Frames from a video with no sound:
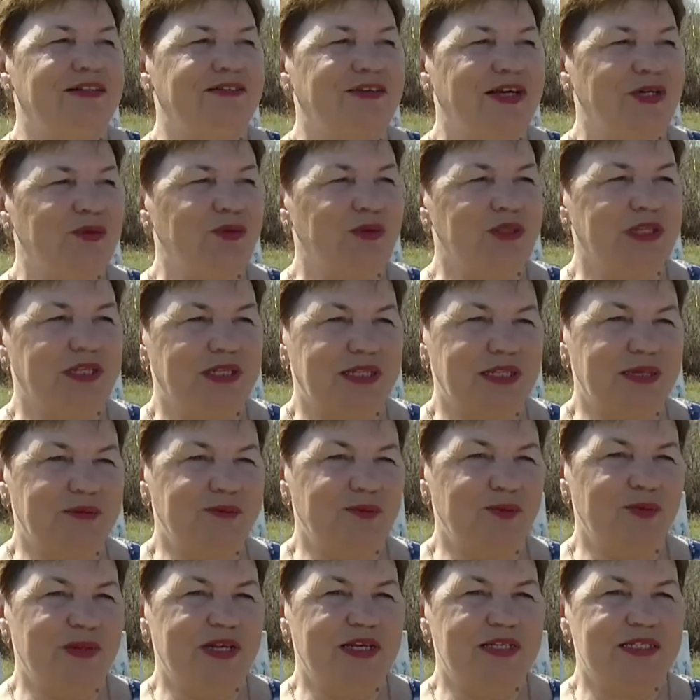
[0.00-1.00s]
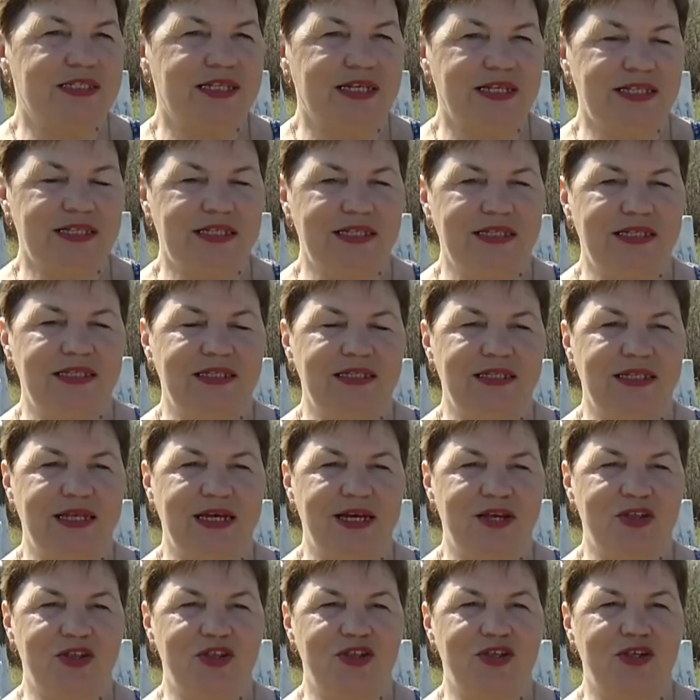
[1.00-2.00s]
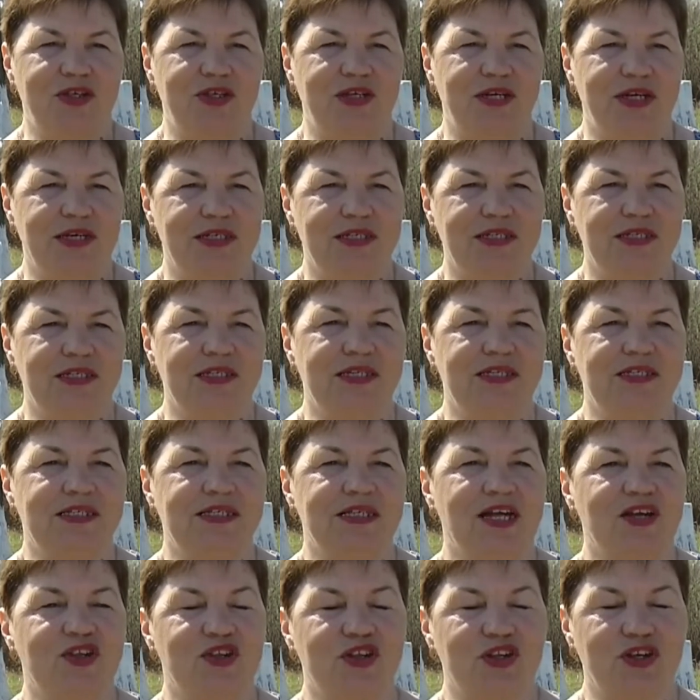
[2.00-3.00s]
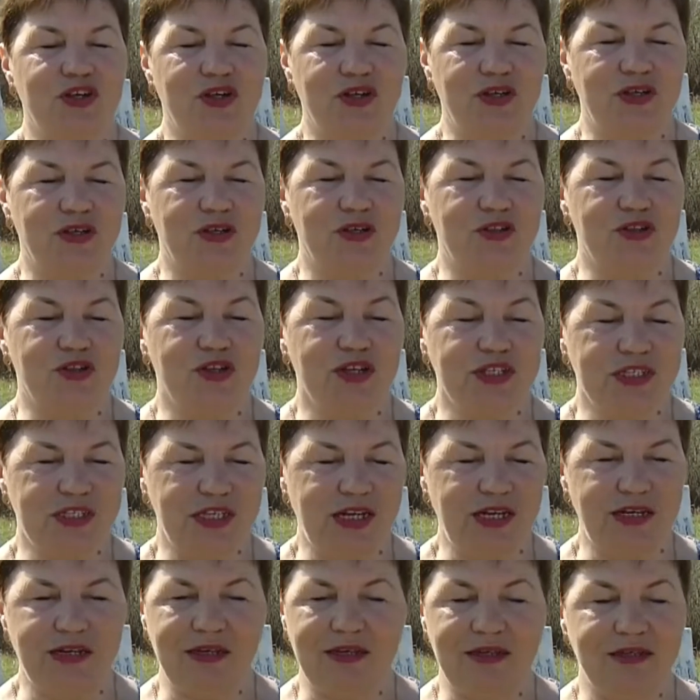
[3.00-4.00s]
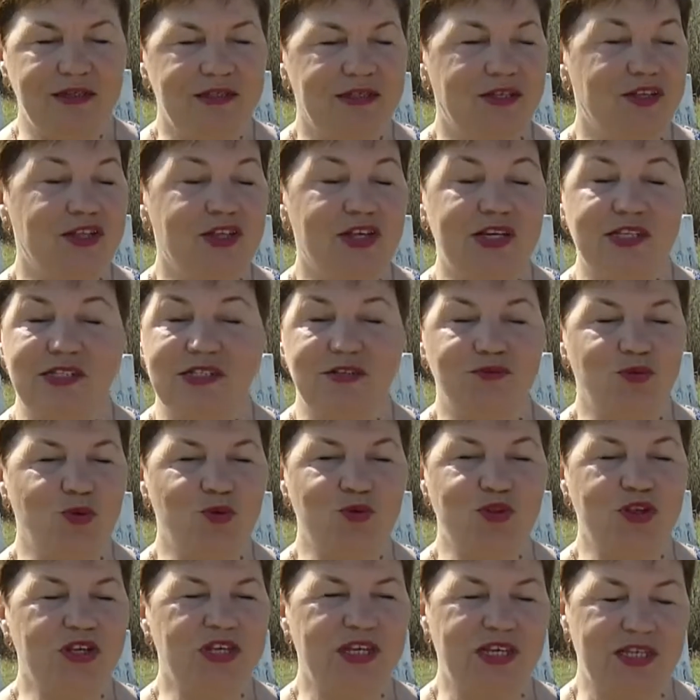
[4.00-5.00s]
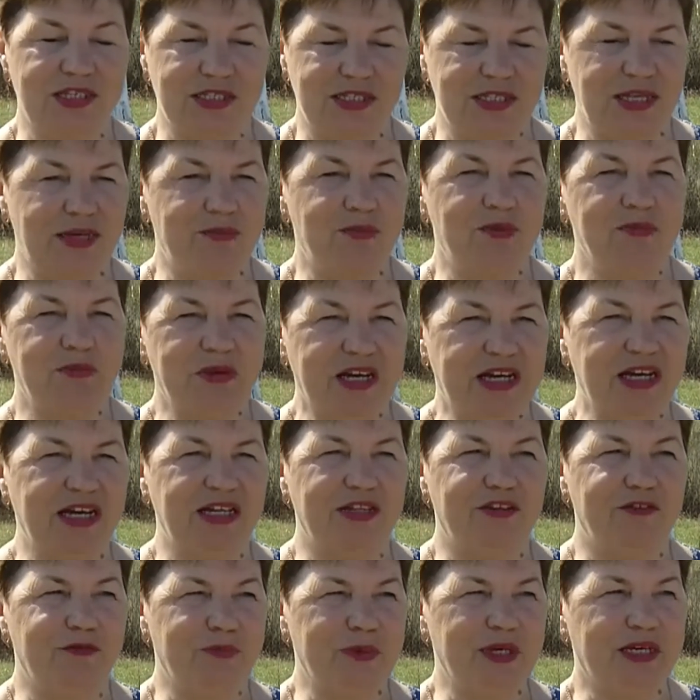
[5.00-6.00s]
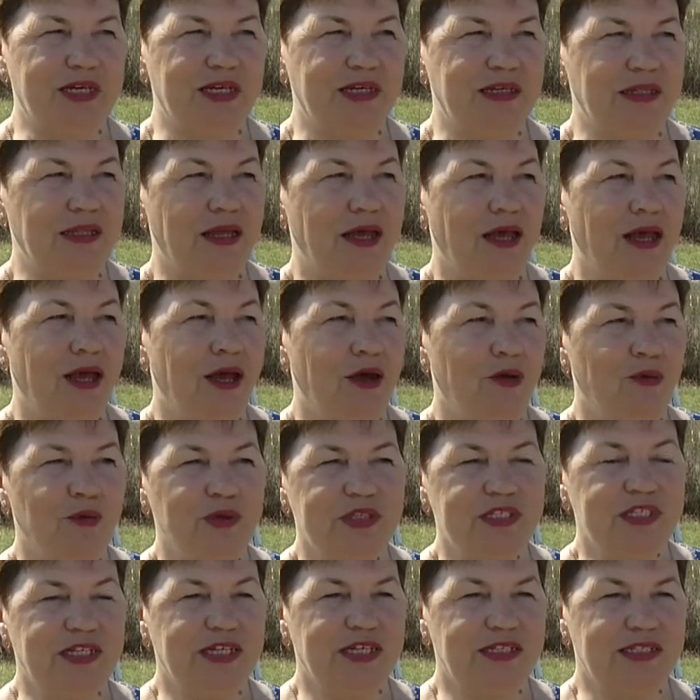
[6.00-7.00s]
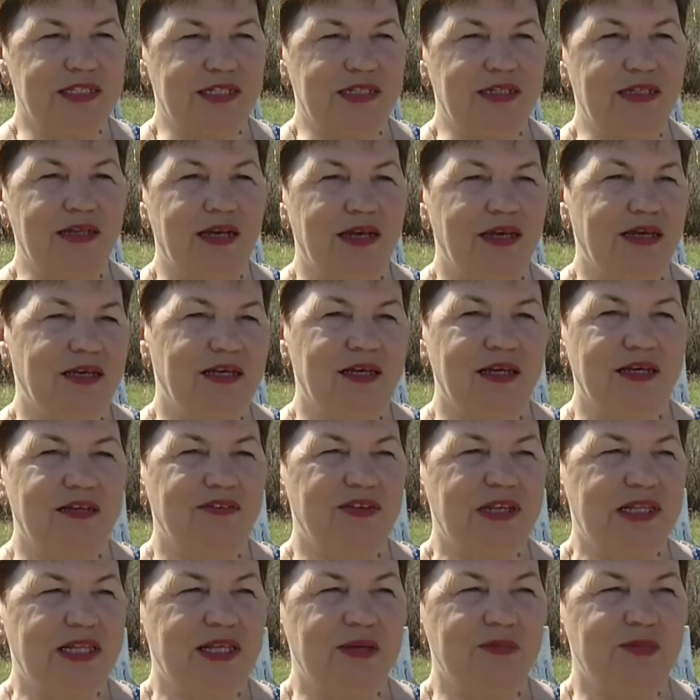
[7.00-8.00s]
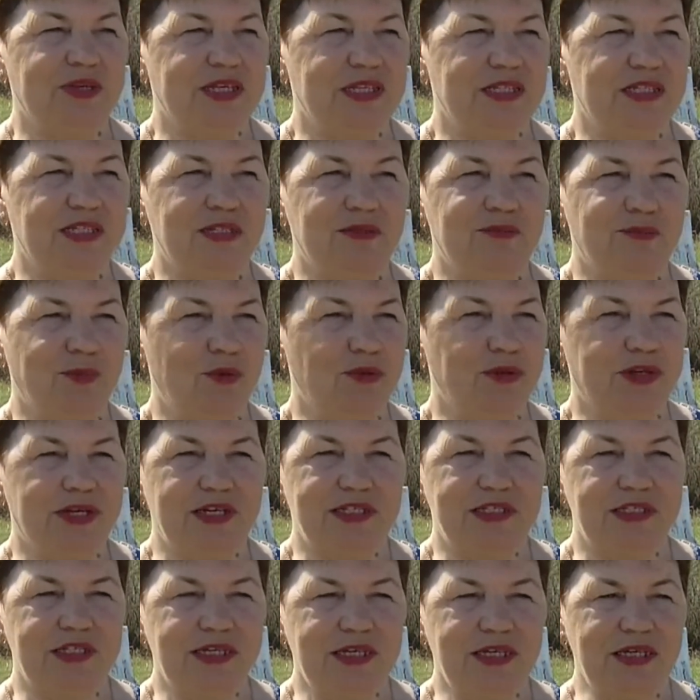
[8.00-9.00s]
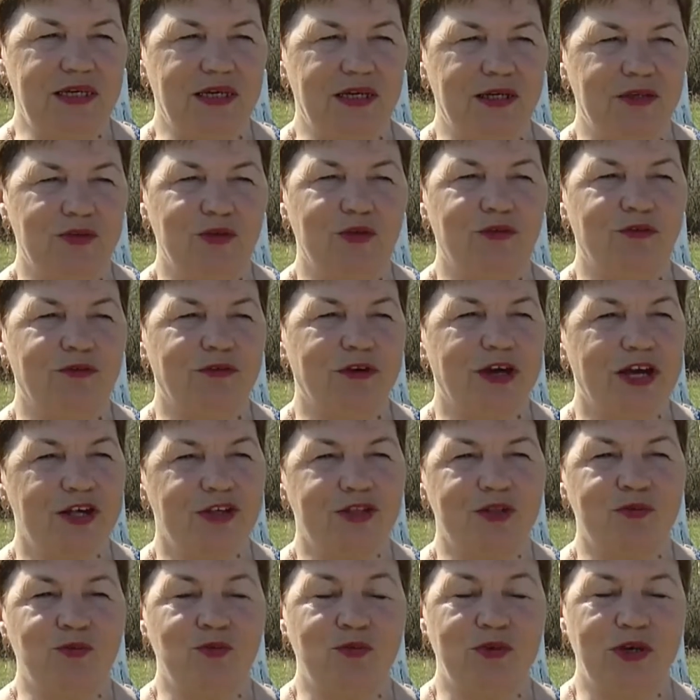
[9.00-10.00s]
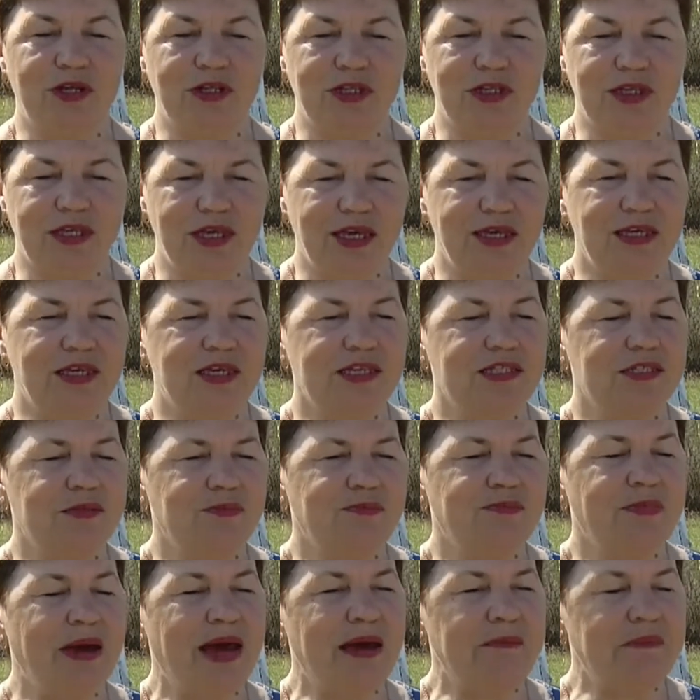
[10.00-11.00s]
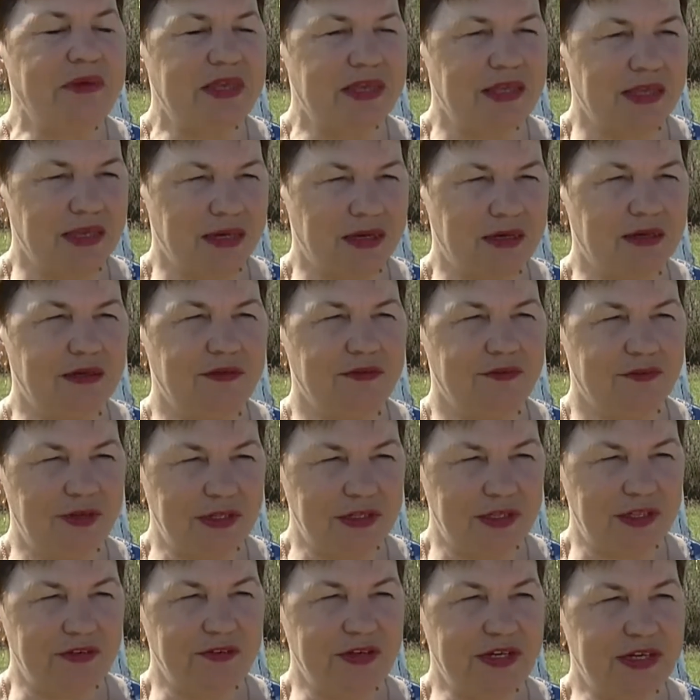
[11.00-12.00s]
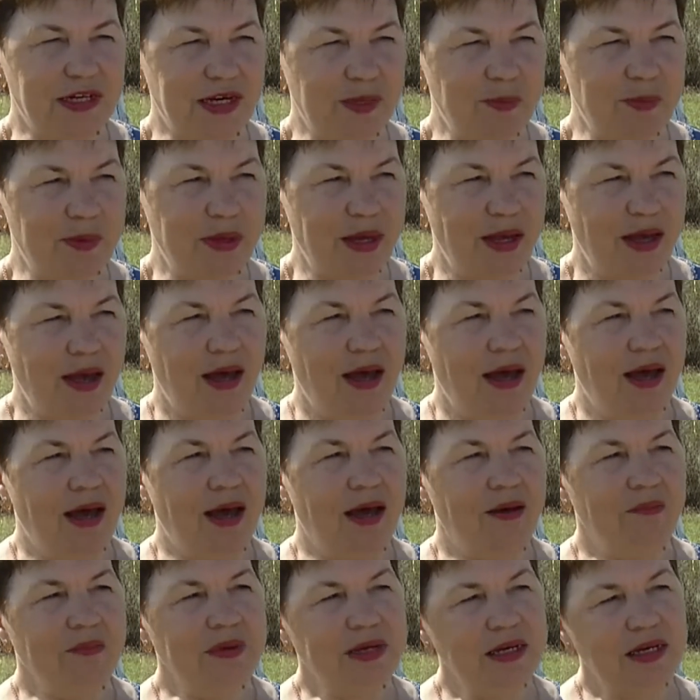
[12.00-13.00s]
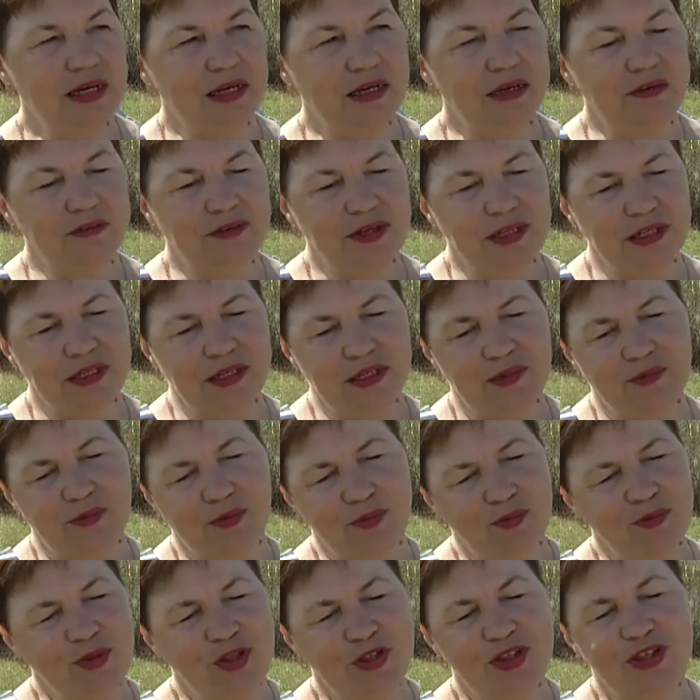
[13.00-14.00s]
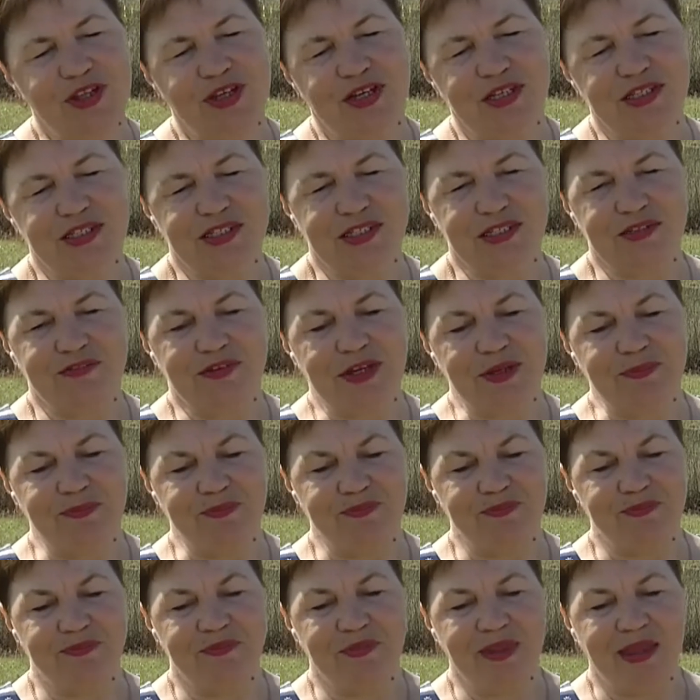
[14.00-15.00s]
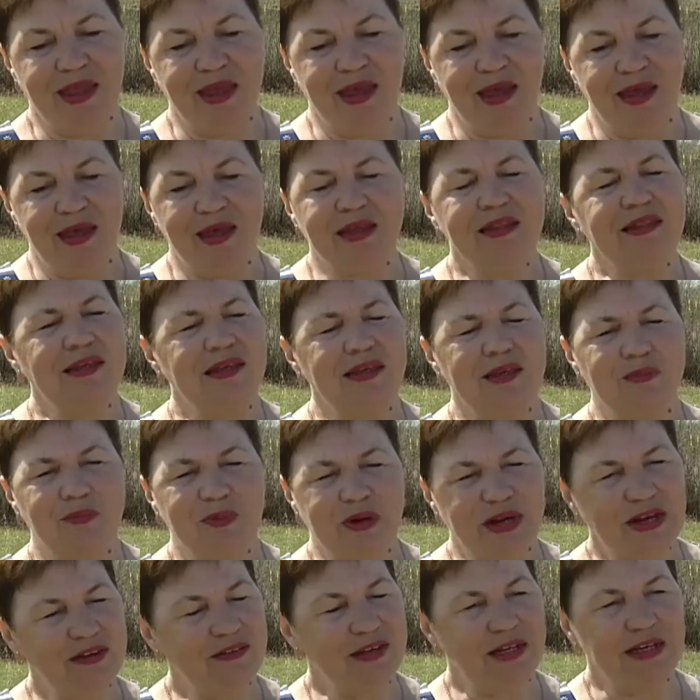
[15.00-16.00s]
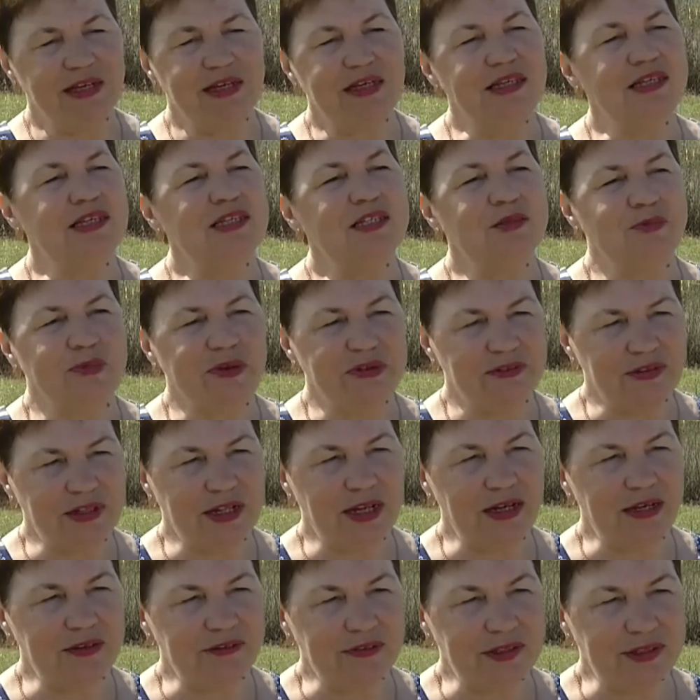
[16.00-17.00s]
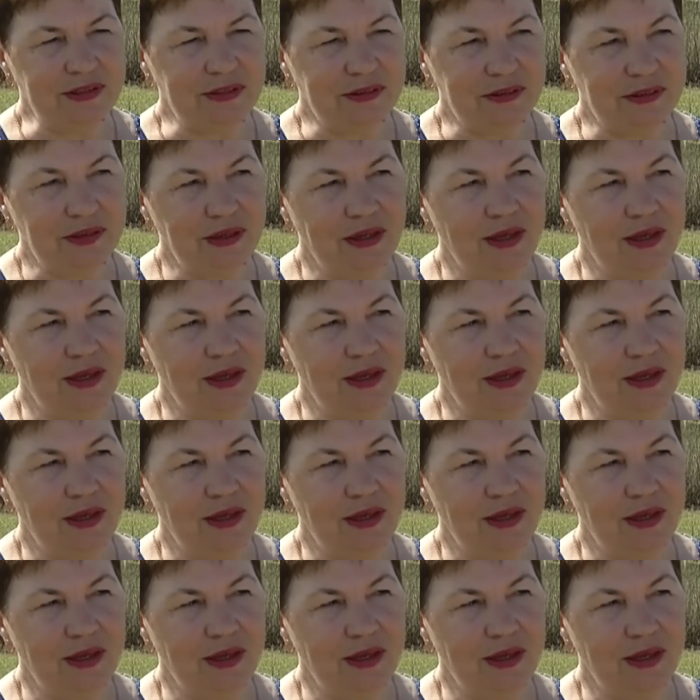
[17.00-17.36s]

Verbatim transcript: Два года тому назад наш, один из наших жителей, сейчас его уже нет с нами, Михайлов Михаил, он сказал, я, говорит, объездил пол России, но в каждом уголке есть памятник фронтовикам, а мы, как Иваны, не помнящие родства. Это неправильно и несправедливо.